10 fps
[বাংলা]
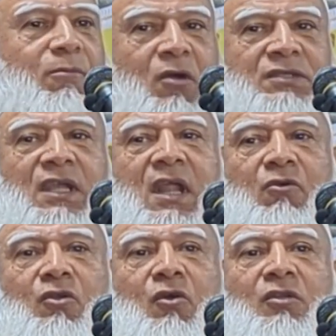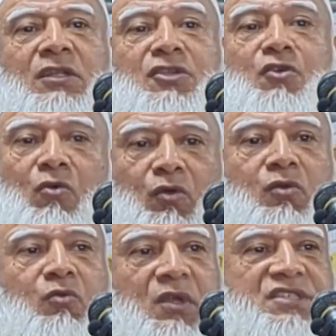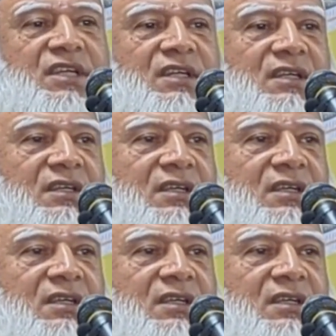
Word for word: এবং যারা গণহত্যা সংগঠন করেছেন